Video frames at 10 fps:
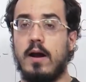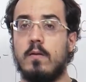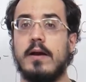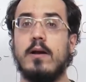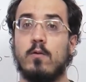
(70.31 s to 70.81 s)
é
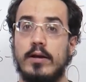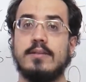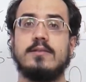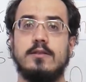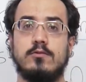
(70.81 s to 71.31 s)
alguém
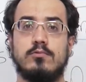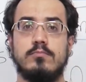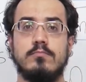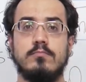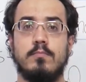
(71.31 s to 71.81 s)
conhecido,
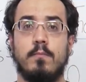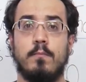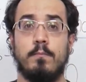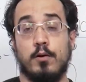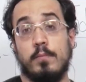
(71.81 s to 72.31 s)

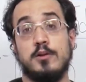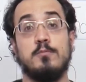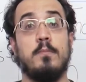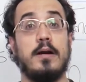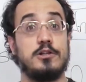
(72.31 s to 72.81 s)
pelo menos
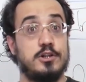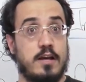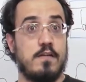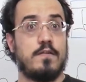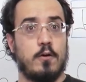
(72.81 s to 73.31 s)
por parte de
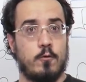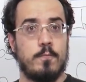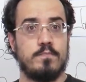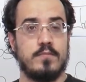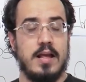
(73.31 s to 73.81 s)
quem
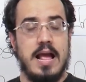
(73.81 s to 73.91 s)
falou.